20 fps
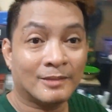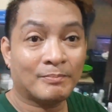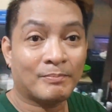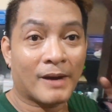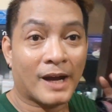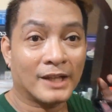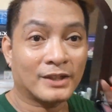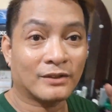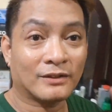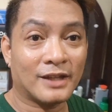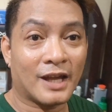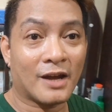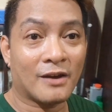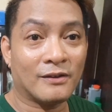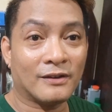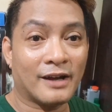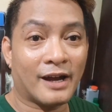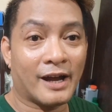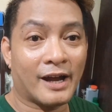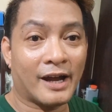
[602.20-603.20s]
Pasok na
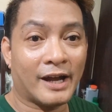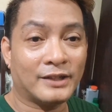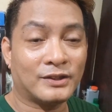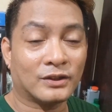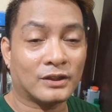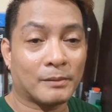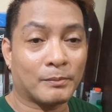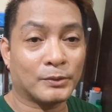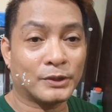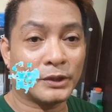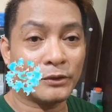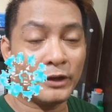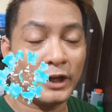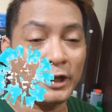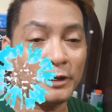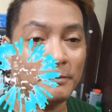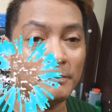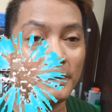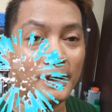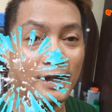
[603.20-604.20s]
ako guys. So tapusin ko na
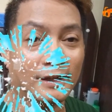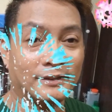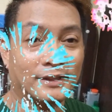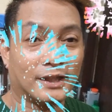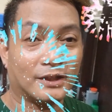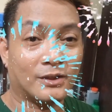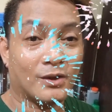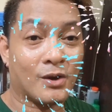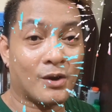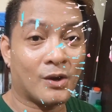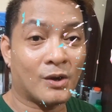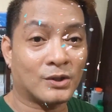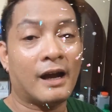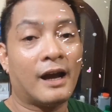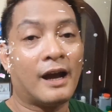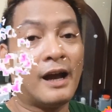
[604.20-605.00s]
yung vlog na to.